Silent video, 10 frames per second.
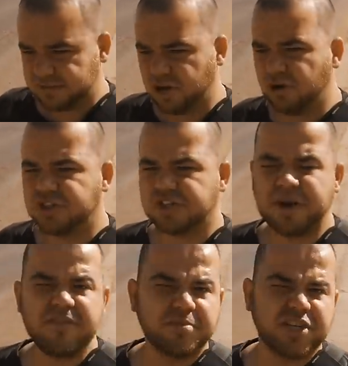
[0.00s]
To już jest
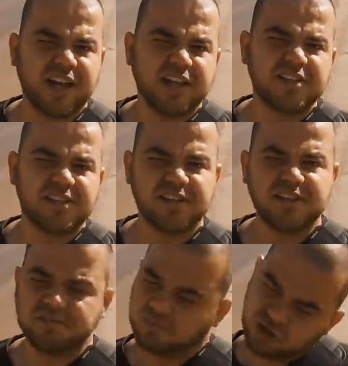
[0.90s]
prawie przy
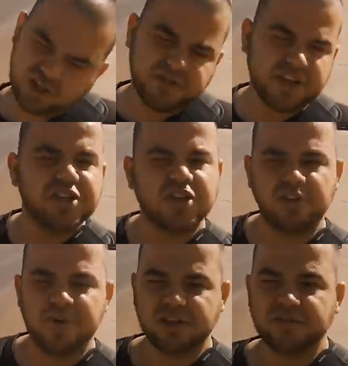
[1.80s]
granicy, może 200
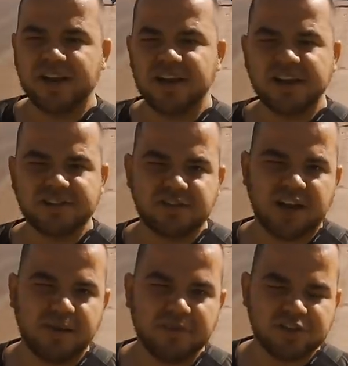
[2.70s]
km, ale jest to
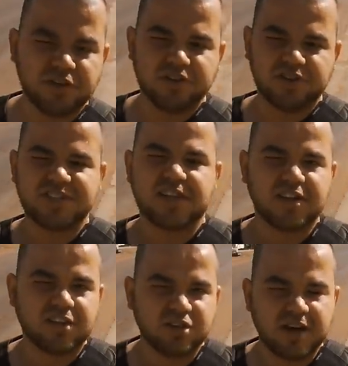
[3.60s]
taka miejscowość
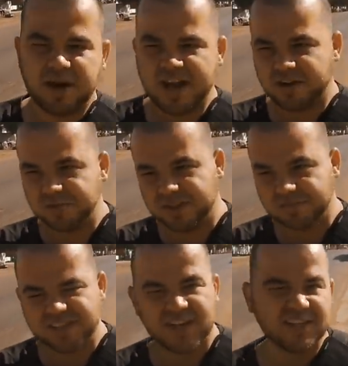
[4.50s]
ostatnia, która ma jakąś
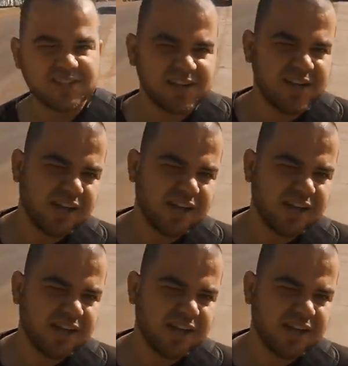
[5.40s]
tam sens.